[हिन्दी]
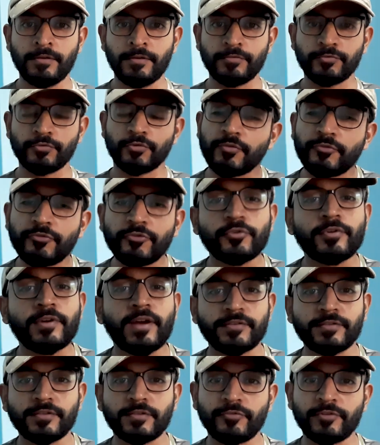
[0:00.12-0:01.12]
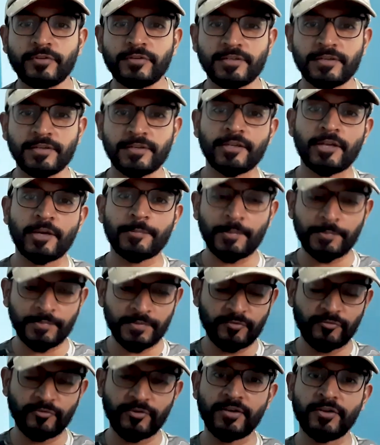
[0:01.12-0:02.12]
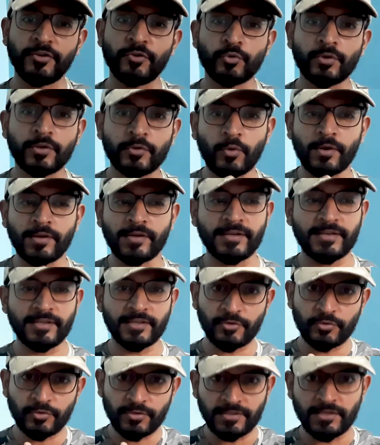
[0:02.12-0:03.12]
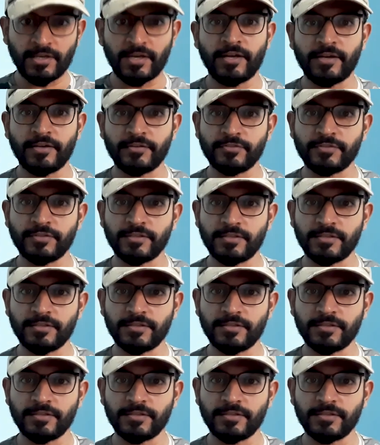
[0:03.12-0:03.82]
सो इफ़ यू गाइज आर वंडरिंग कि आप अपनी वीडियो की क्वालिटी को यहाँ से